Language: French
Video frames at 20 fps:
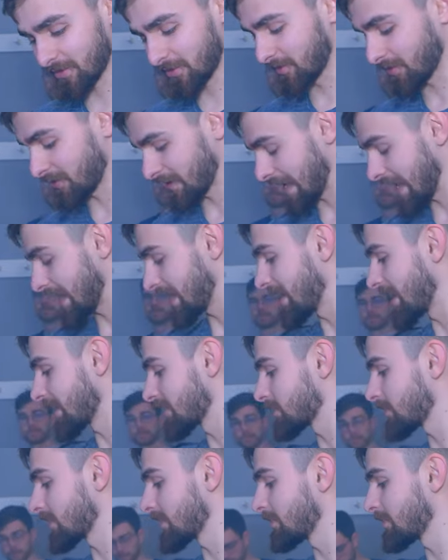je suis là, il est
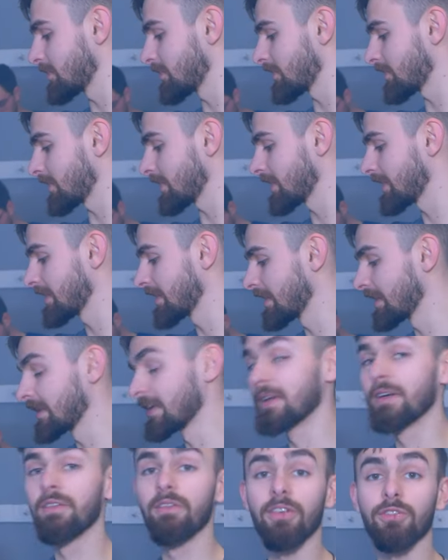actuellement
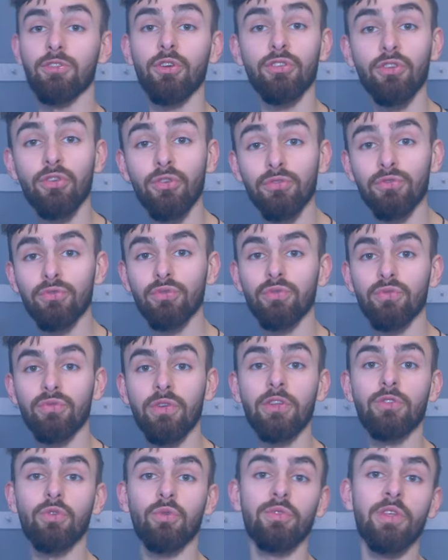20h30. On
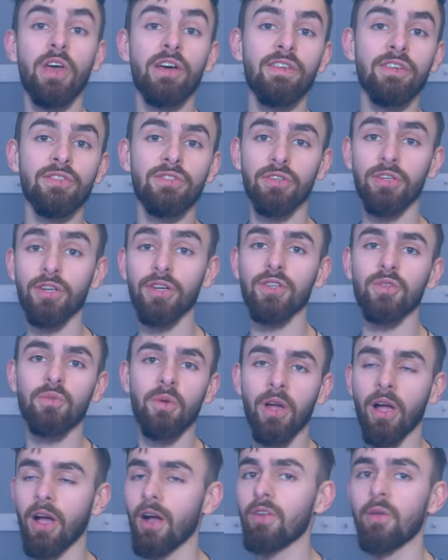va tourner à 20h. C'est
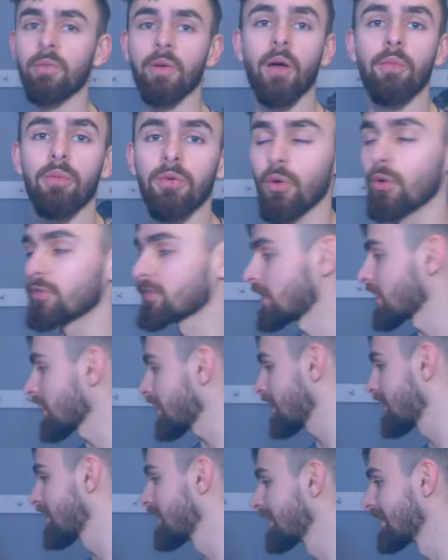pas grave, on a pris un peu de
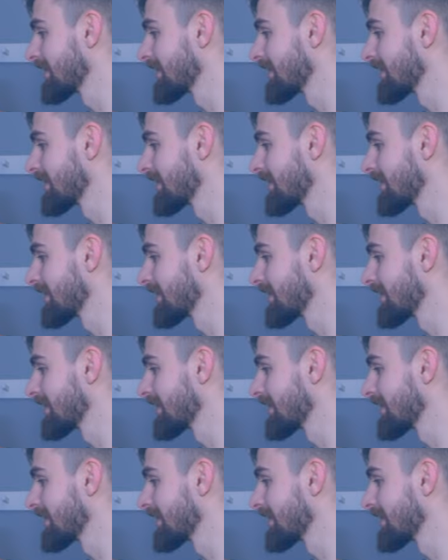retard.